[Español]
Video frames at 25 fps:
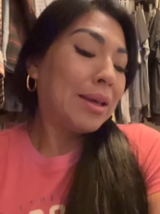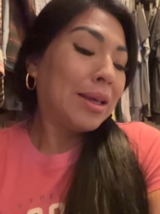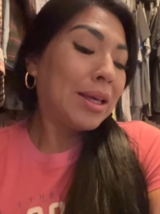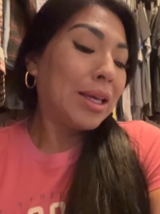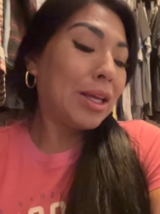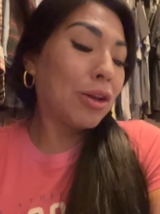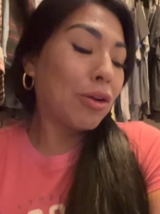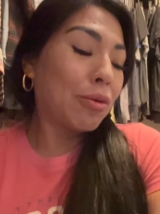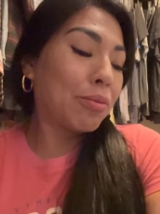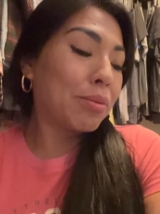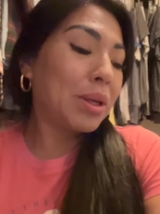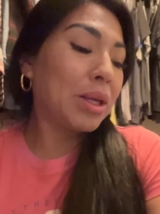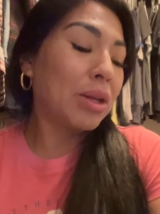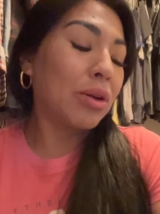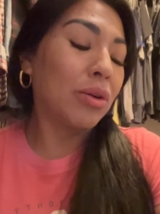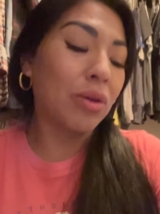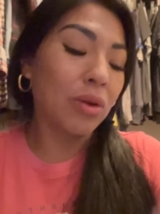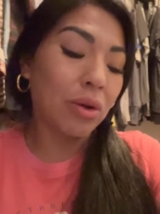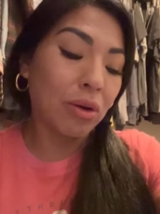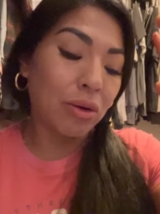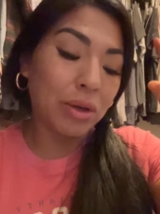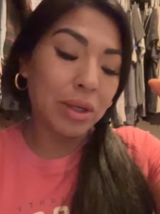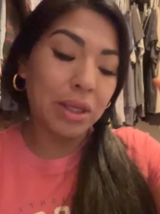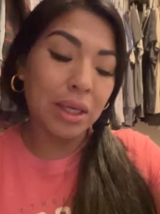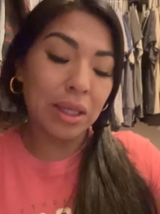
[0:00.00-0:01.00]
y, lo miro y
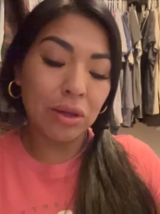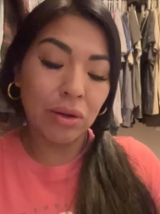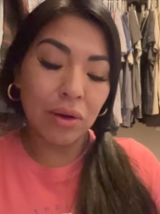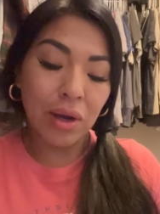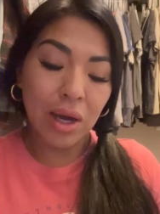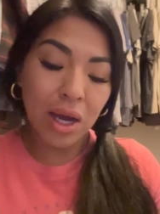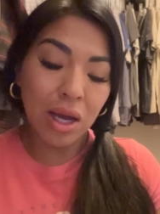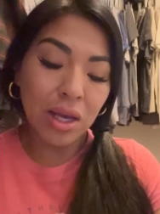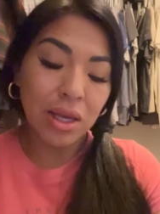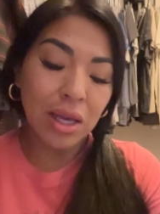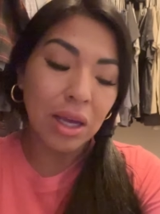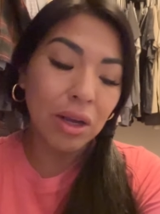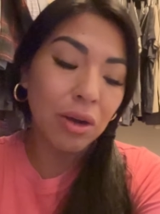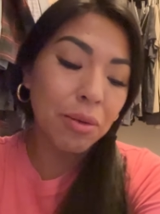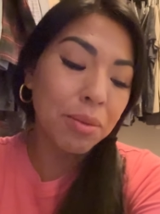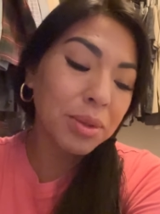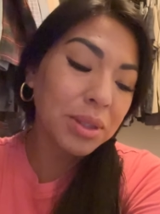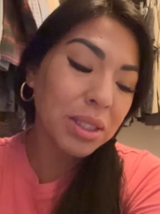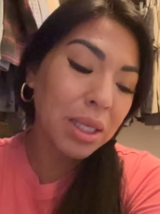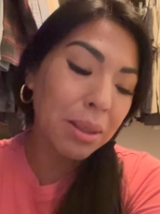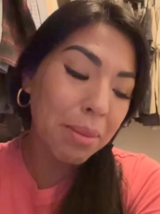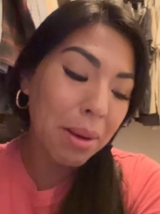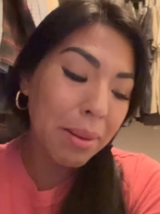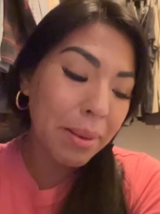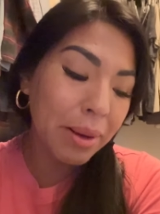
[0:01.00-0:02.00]
luego ya digo, ay, ¿cómo
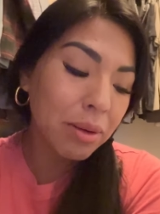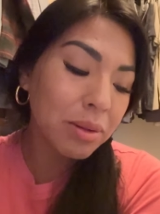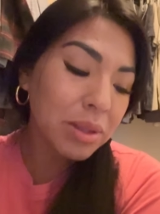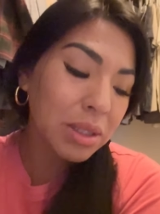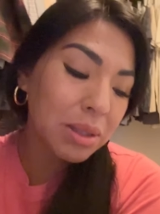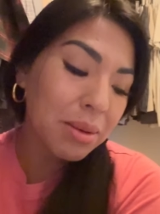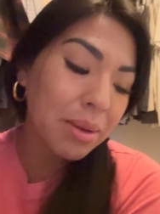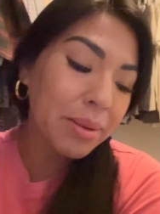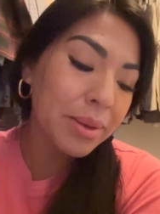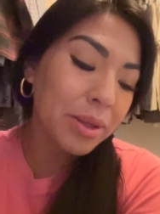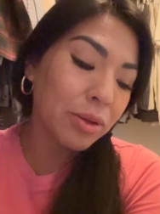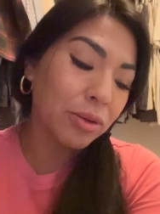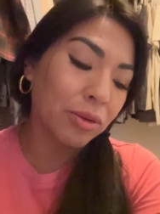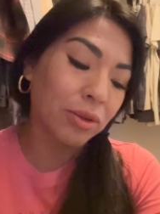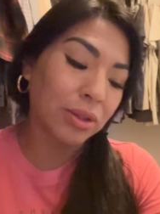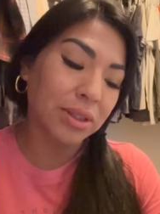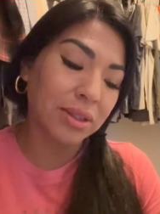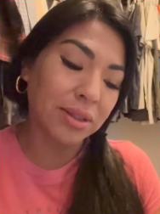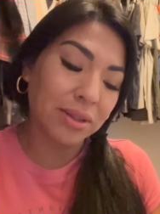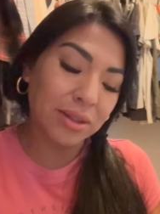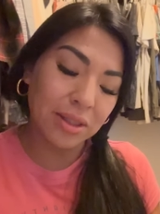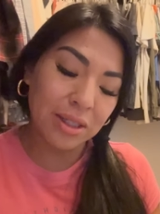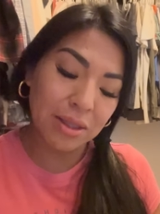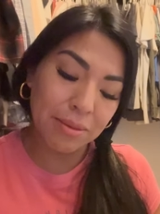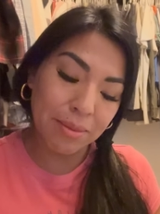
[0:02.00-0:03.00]
se llamaba? ¿Cómo se llamaba? Y cosas
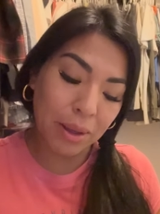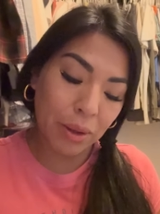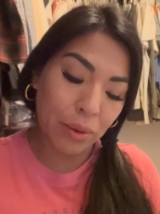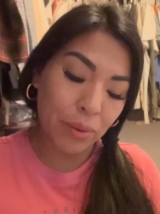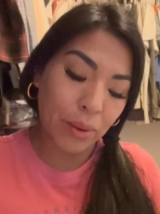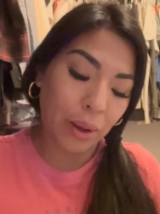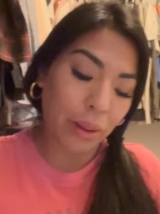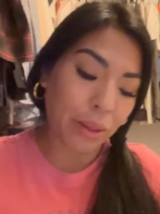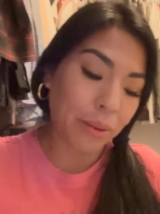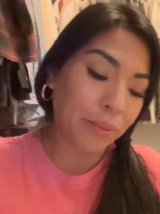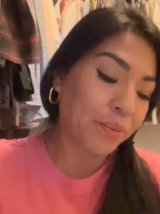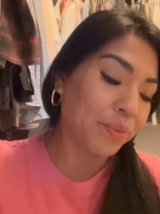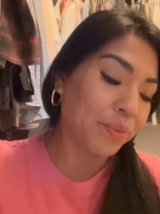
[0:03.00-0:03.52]
así, ni me acuerdo.